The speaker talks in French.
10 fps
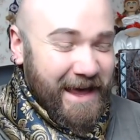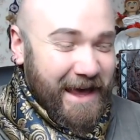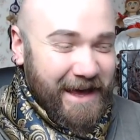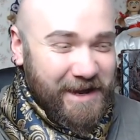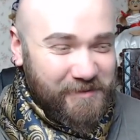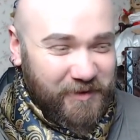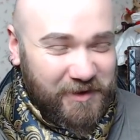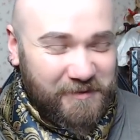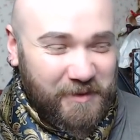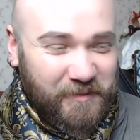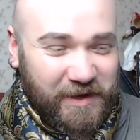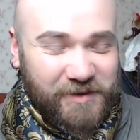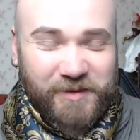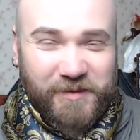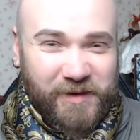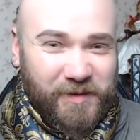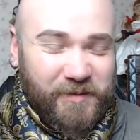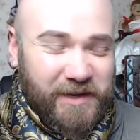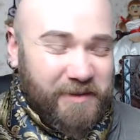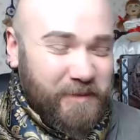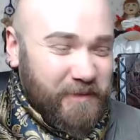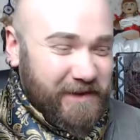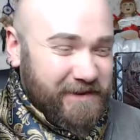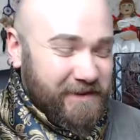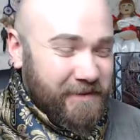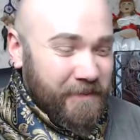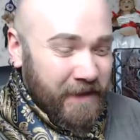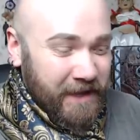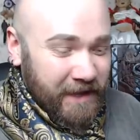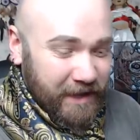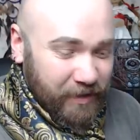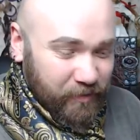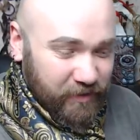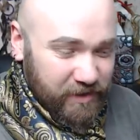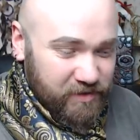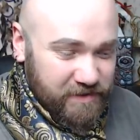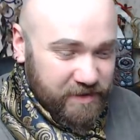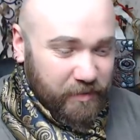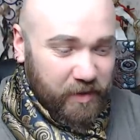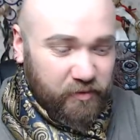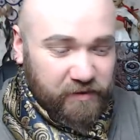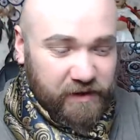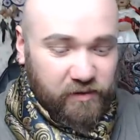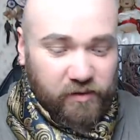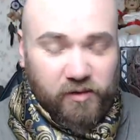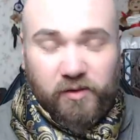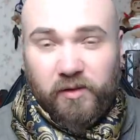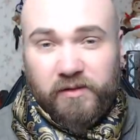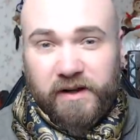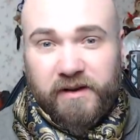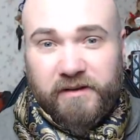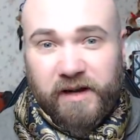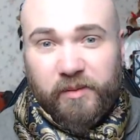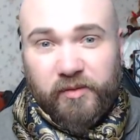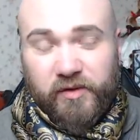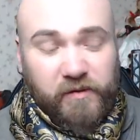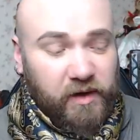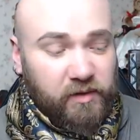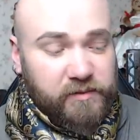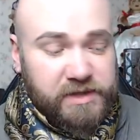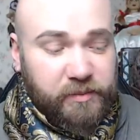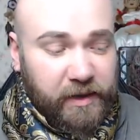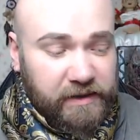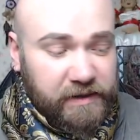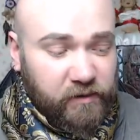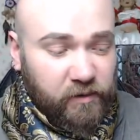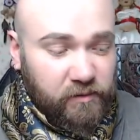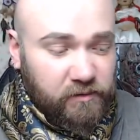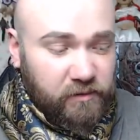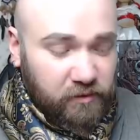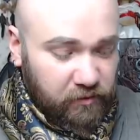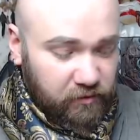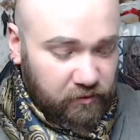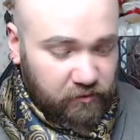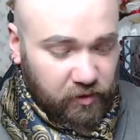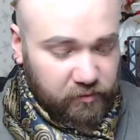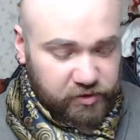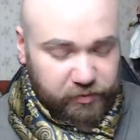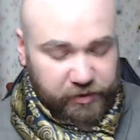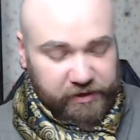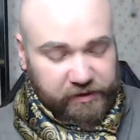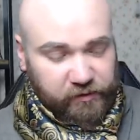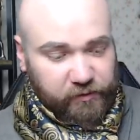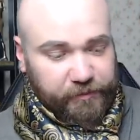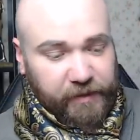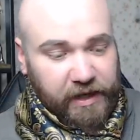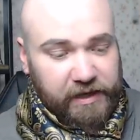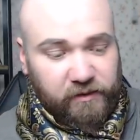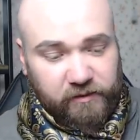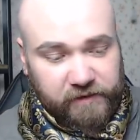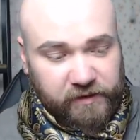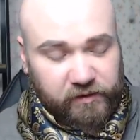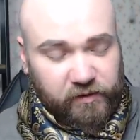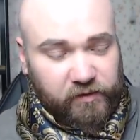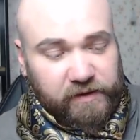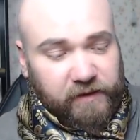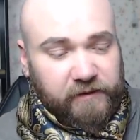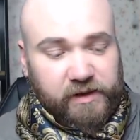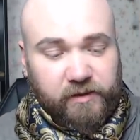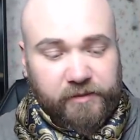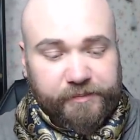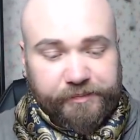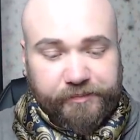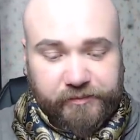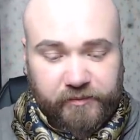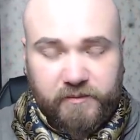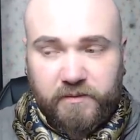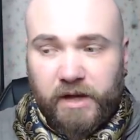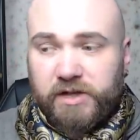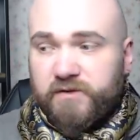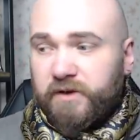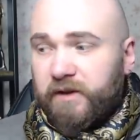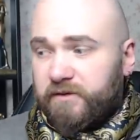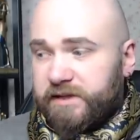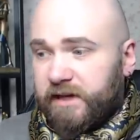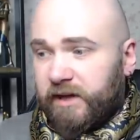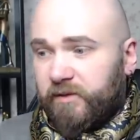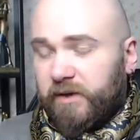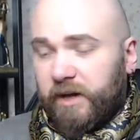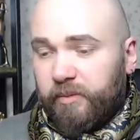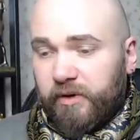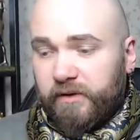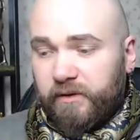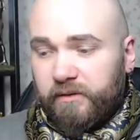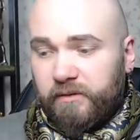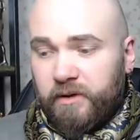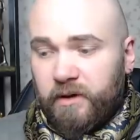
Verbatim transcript: Elles portent le même prénom, mais ne sont pas les mêmes personnes. Et puis, je sais pas, peut-être le rond de cristal pour se faire une petite prédiction. voilà, une petite prédiction. Allez, on y va tout de suite avec. je voulais vous dire un truc important